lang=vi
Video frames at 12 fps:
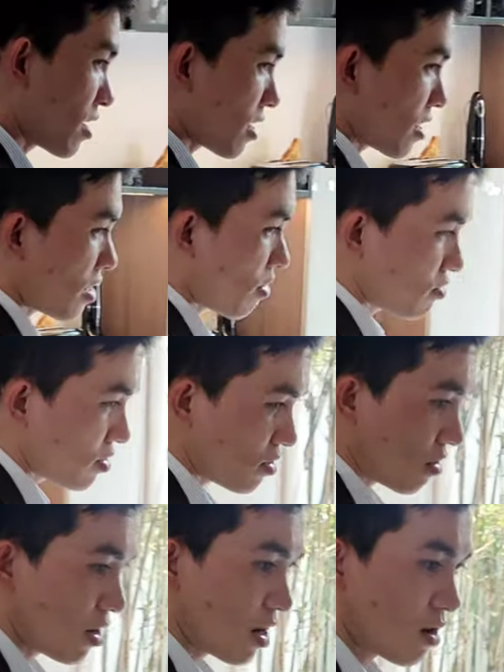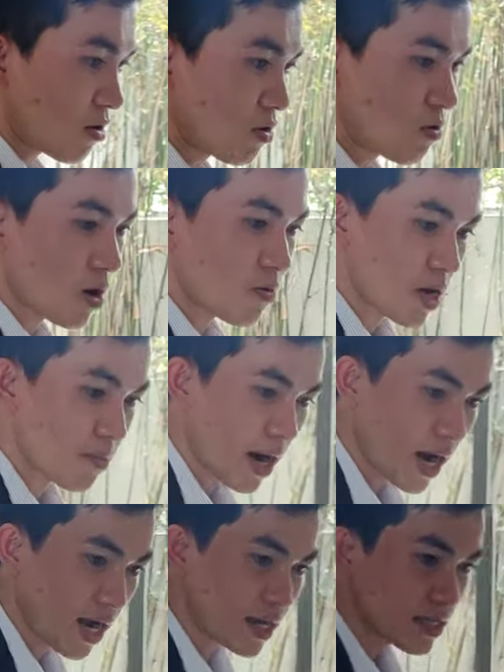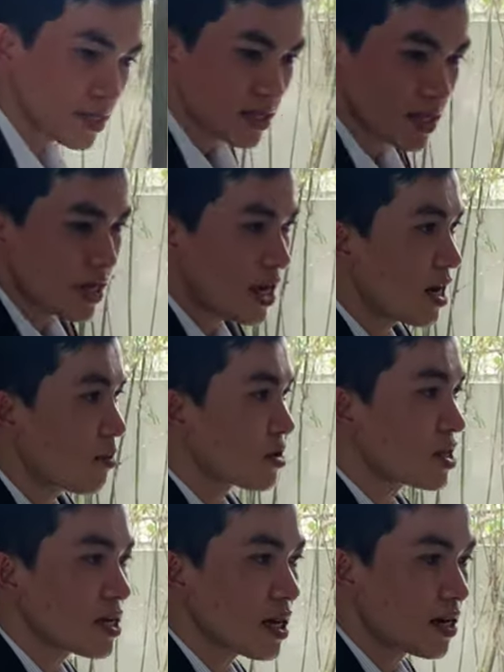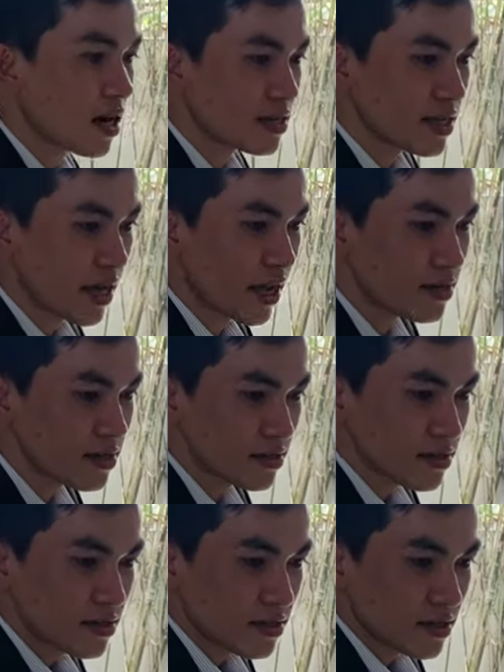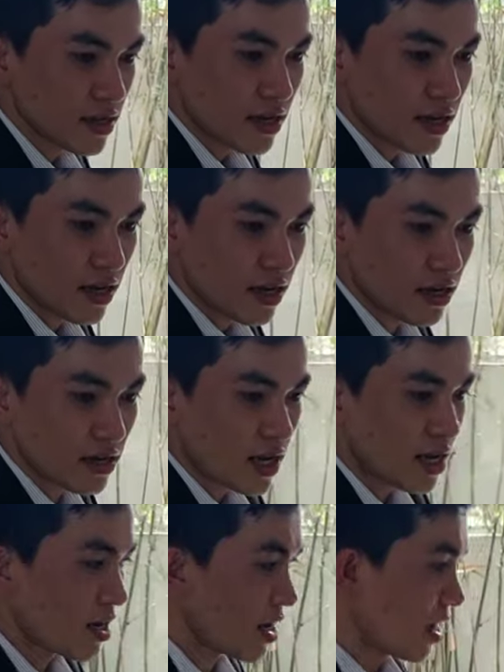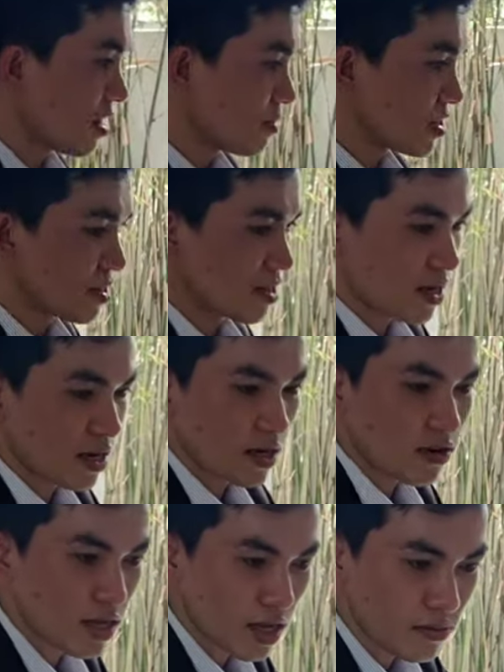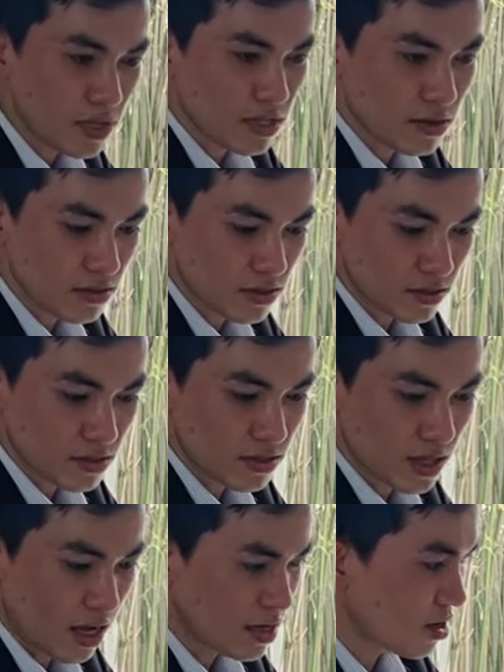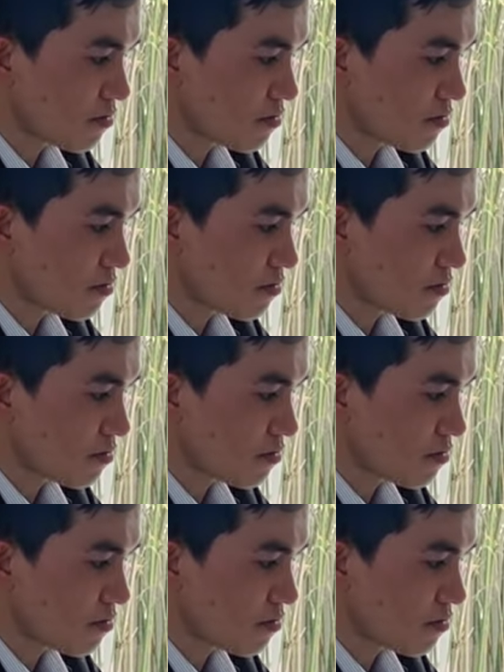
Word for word: à, không gọi là khu vực quầy bar thì đây là một cái thiết kế đơn giản thì à, đây là để mình có thể mình để